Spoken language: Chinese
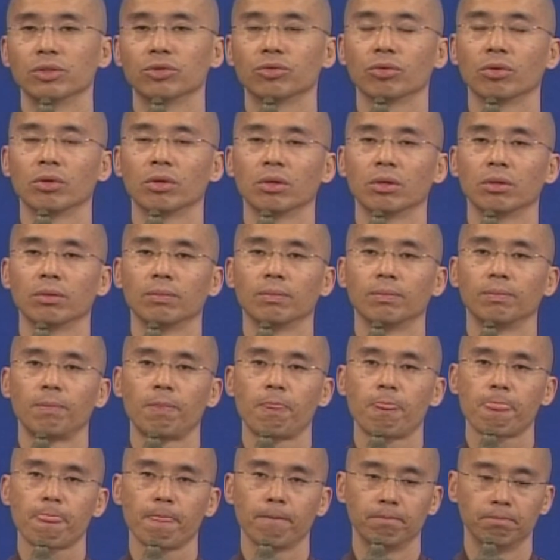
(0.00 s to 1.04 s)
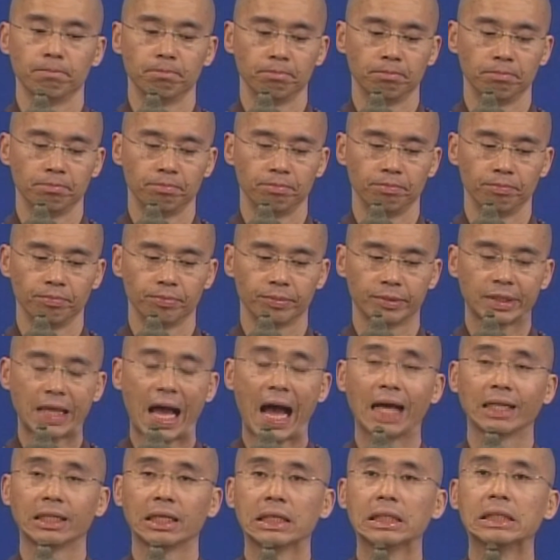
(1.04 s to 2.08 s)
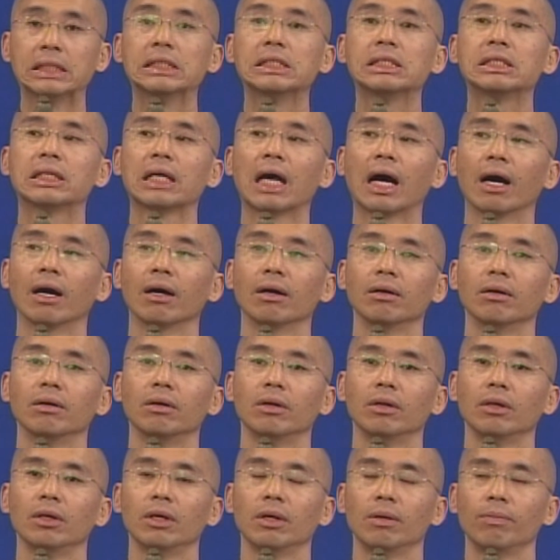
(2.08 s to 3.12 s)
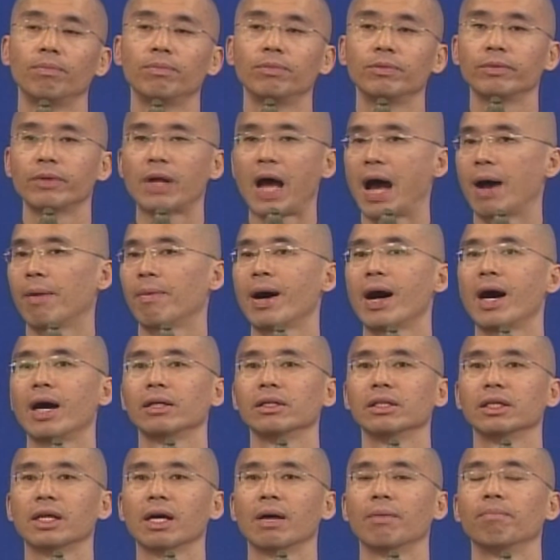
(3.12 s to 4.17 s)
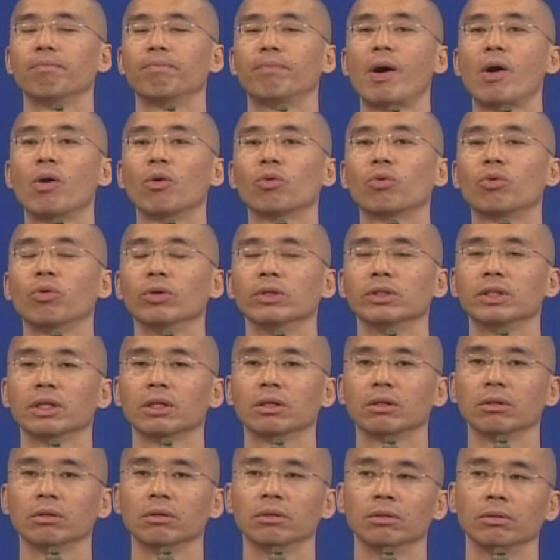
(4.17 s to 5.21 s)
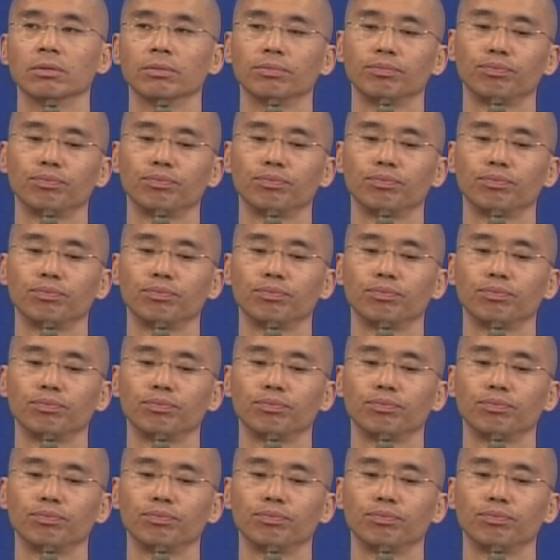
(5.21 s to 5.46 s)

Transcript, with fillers: 说，嗯大的影响，哪怕你看包括这个，